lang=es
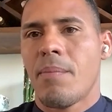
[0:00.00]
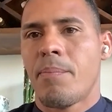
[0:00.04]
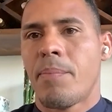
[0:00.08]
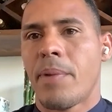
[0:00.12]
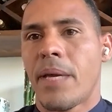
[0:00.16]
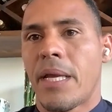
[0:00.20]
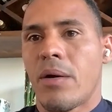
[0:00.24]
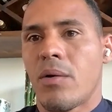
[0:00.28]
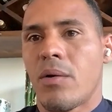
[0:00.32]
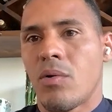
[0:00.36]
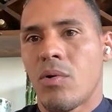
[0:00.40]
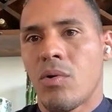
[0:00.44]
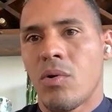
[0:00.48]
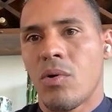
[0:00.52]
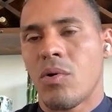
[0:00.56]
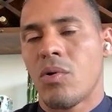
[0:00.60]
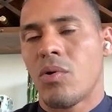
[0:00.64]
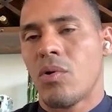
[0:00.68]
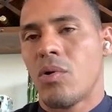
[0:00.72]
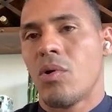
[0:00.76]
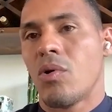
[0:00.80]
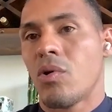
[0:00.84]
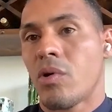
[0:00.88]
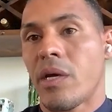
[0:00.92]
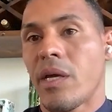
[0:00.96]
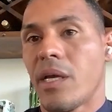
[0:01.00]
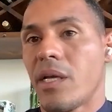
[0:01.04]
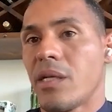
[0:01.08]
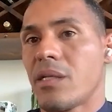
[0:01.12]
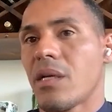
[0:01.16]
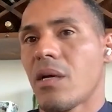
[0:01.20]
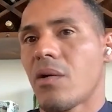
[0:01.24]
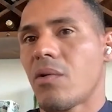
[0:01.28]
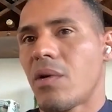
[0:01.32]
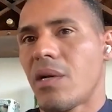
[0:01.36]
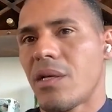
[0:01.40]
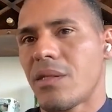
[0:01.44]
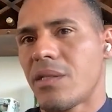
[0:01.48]
pero lo que
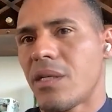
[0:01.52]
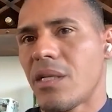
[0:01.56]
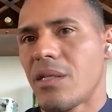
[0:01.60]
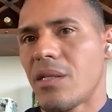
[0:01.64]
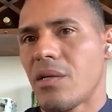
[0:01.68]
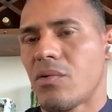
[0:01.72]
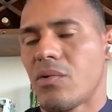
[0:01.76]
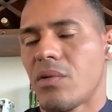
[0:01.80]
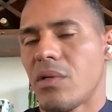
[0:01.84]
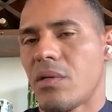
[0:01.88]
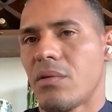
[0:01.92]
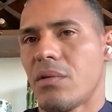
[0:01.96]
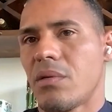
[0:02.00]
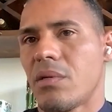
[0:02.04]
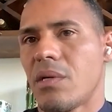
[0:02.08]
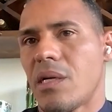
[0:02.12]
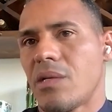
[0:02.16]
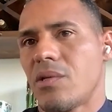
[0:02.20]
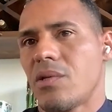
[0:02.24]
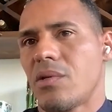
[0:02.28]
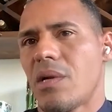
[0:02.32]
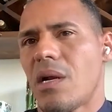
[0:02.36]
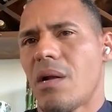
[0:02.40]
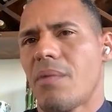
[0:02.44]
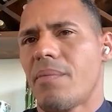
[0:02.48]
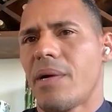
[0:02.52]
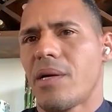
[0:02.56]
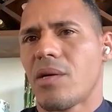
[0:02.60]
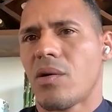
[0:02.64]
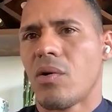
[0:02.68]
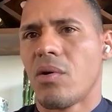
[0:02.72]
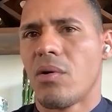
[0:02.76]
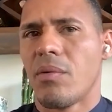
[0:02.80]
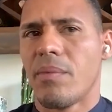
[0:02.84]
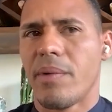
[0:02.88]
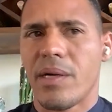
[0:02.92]
hice con el Atlético Nacional marcó,